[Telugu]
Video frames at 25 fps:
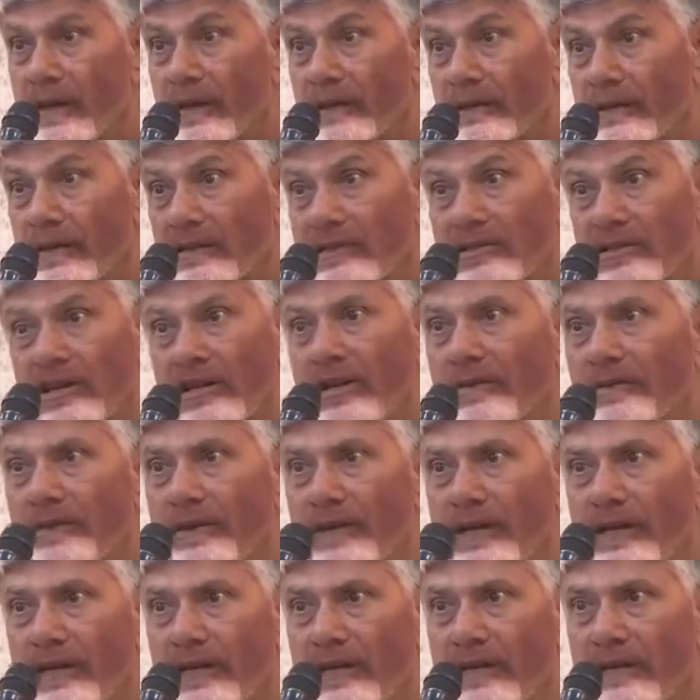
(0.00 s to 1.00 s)
ఎంత
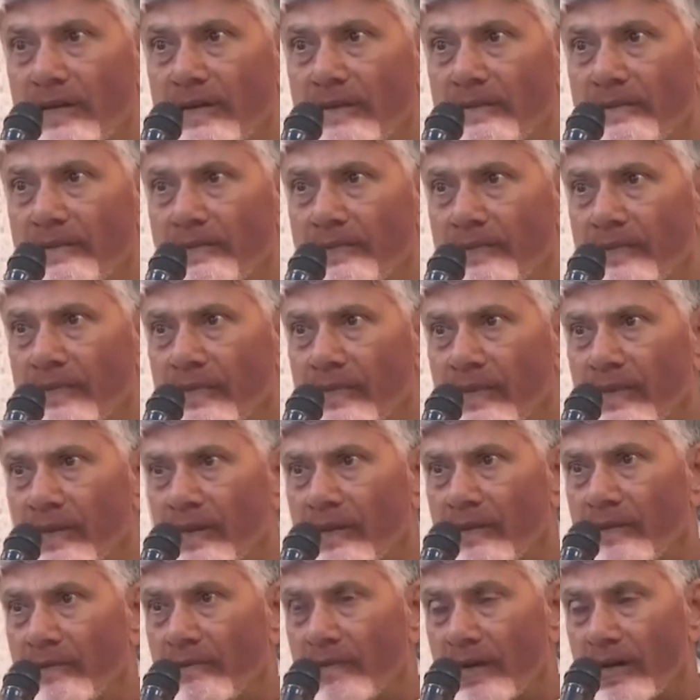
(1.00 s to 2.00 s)
చెడిపోయింది
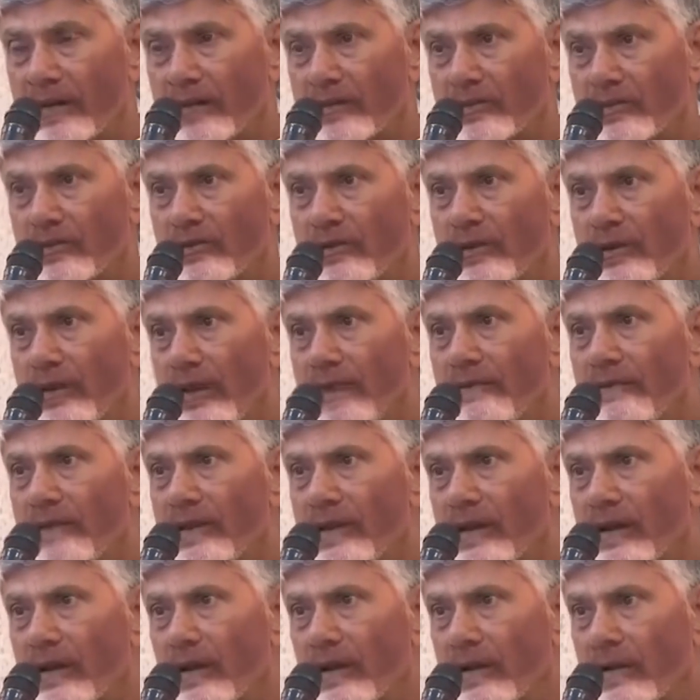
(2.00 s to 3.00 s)
మనసులో ఏ
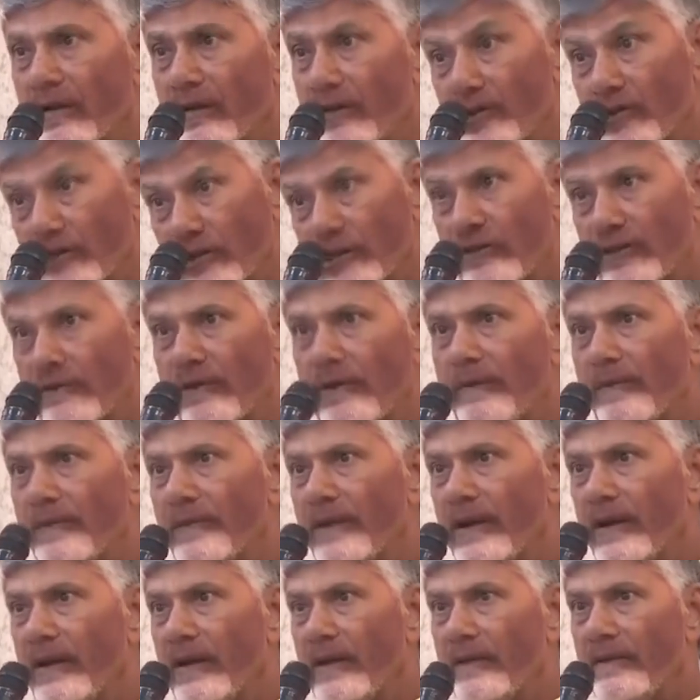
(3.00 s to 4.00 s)
విధంగా కలుషితం
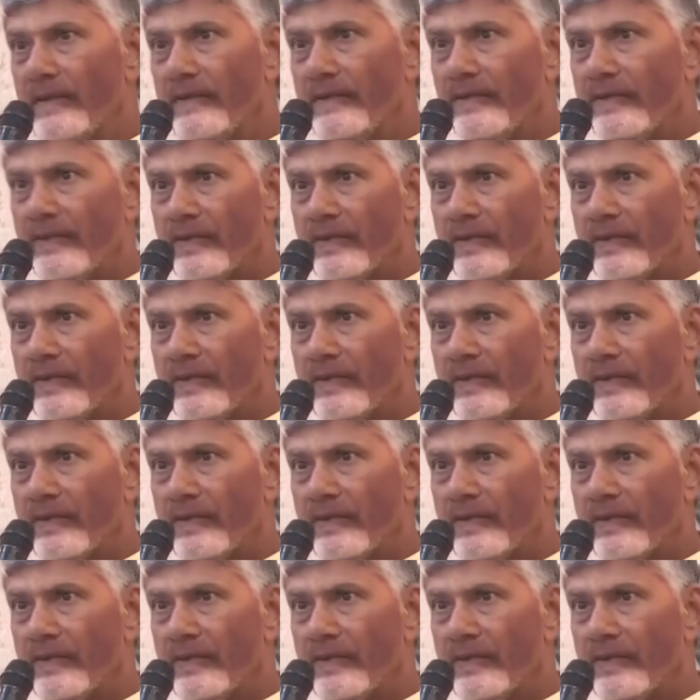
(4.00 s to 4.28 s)
అయిపోయినాయి